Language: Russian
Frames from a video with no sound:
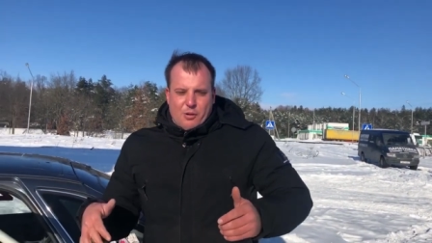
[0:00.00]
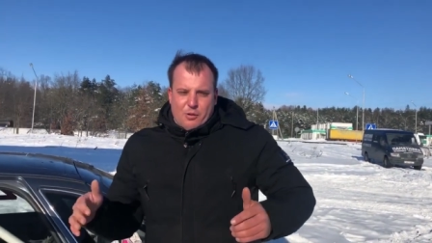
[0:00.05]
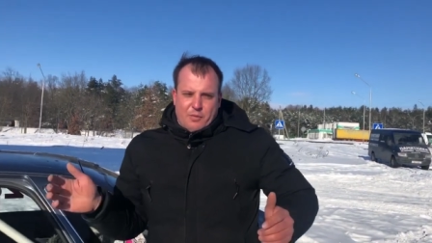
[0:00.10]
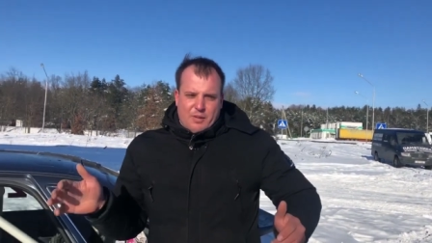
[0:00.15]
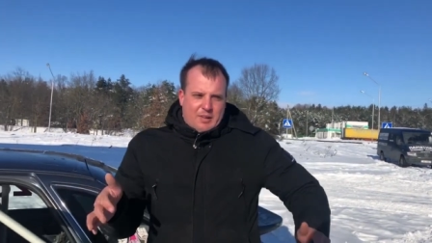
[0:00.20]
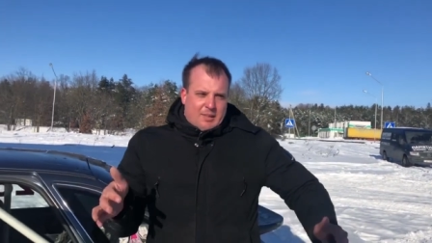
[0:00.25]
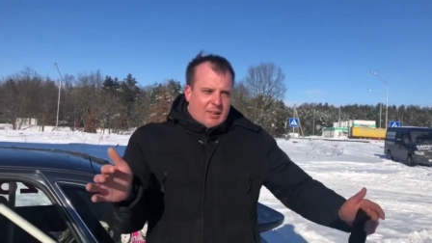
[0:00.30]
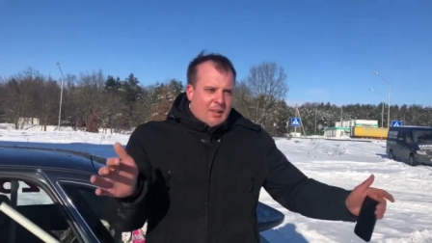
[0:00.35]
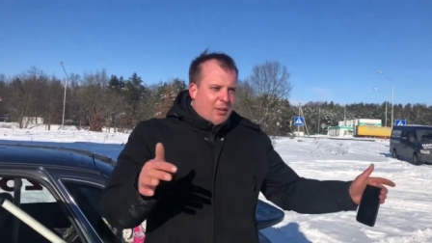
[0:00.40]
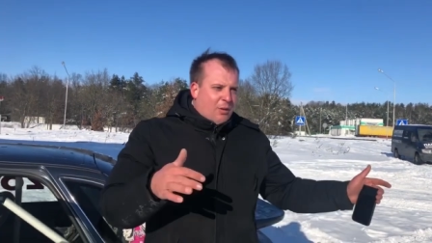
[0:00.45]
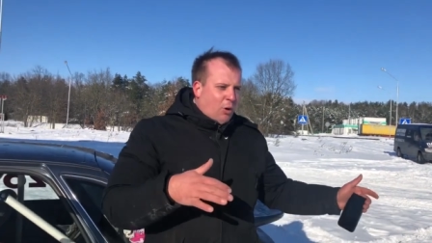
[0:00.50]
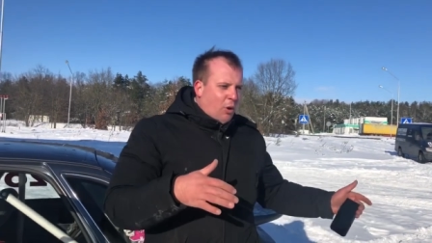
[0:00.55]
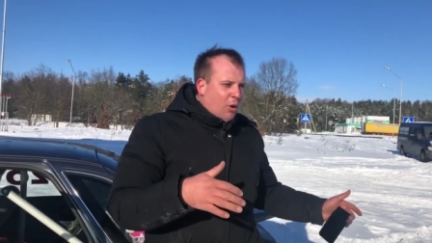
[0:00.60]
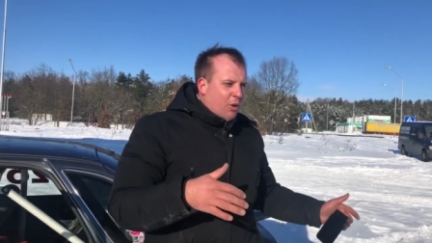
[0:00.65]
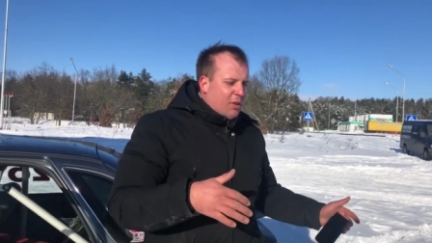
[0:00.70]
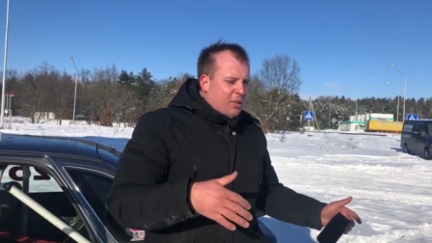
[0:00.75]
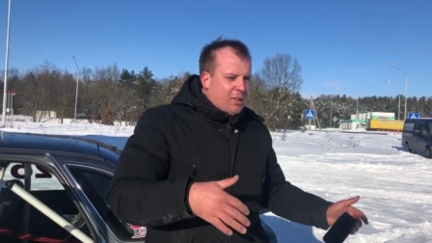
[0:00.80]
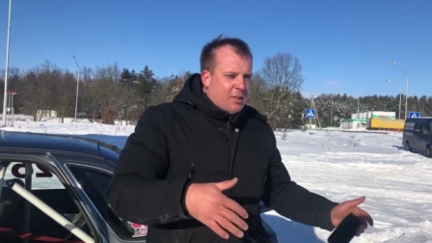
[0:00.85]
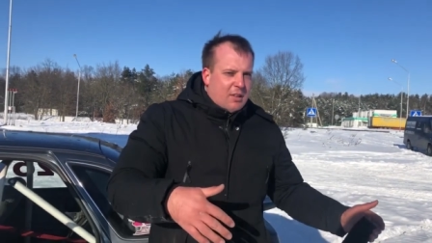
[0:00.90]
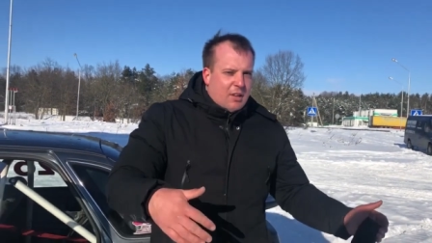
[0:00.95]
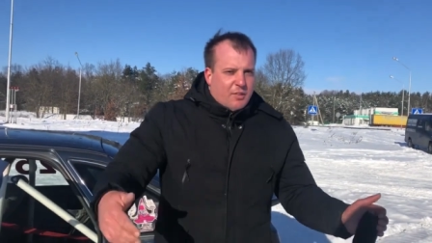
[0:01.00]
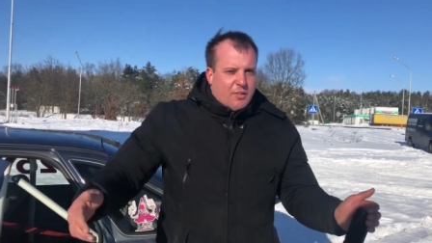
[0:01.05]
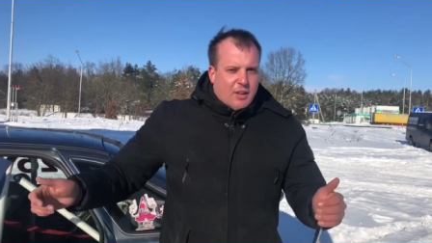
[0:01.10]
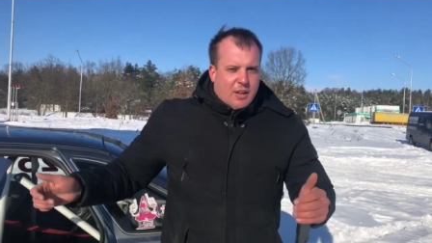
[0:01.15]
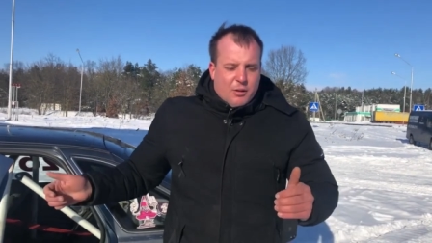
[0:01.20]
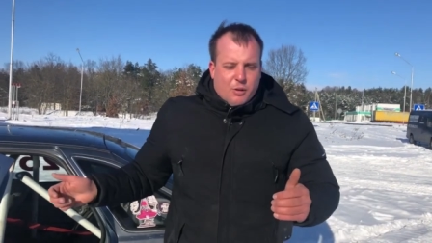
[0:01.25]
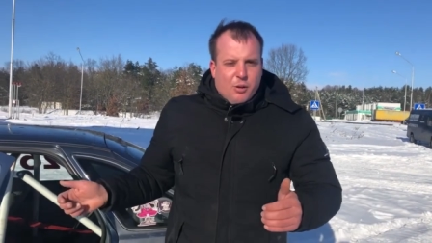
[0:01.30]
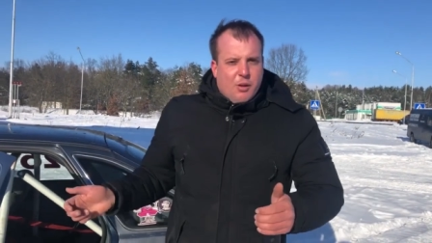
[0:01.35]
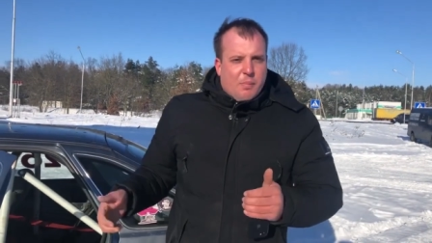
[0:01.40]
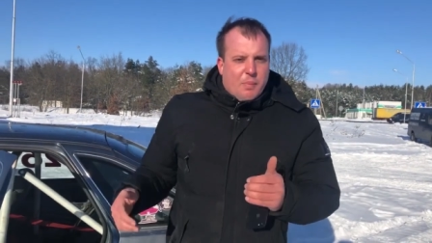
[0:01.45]
он выставил конусы,
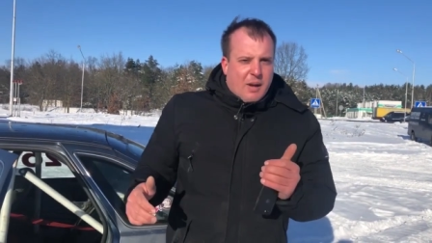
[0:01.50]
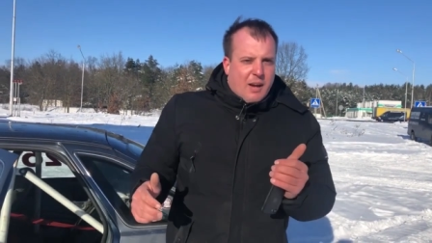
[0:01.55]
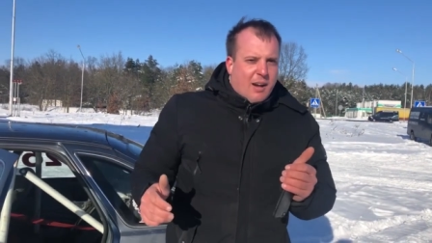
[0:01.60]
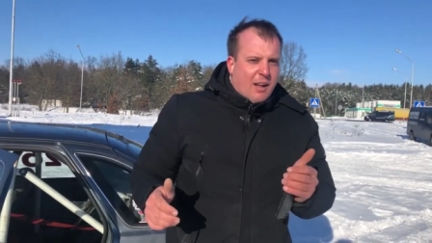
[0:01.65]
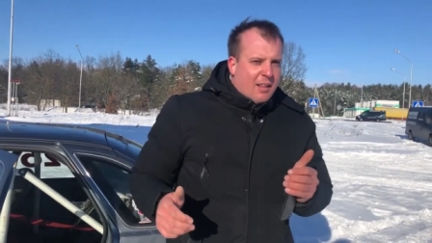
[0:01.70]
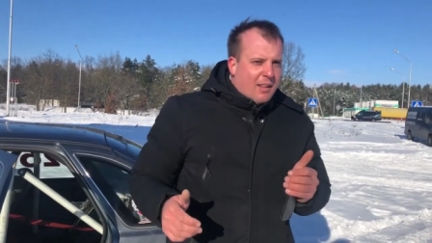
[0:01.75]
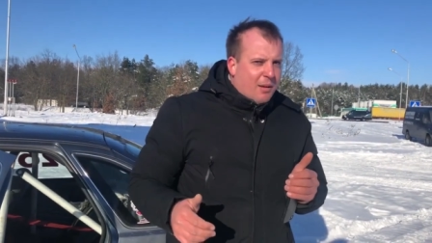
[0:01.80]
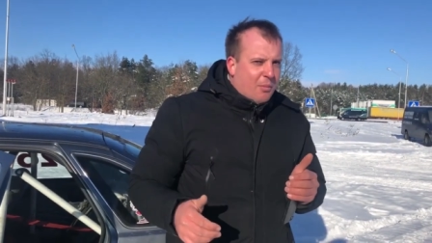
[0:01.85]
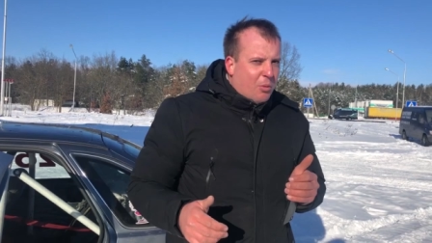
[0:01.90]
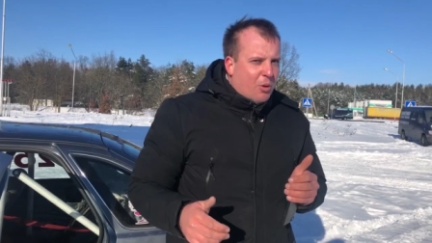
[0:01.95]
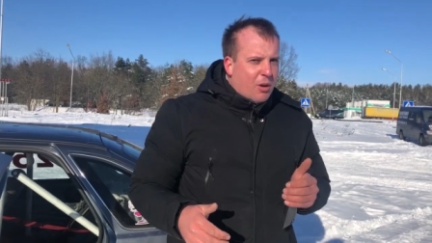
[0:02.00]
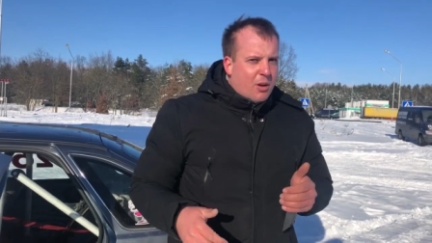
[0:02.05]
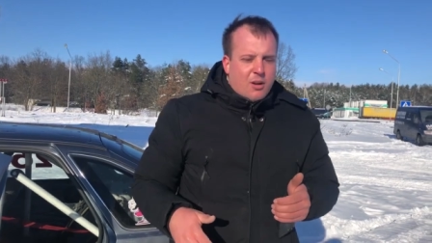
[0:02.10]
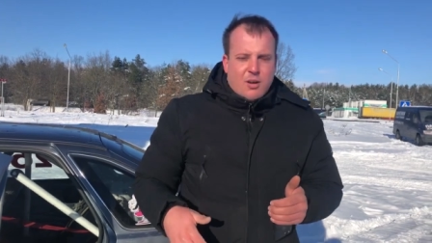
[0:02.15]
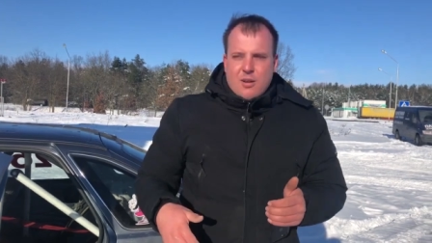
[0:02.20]
дрифтанул и поехал домой.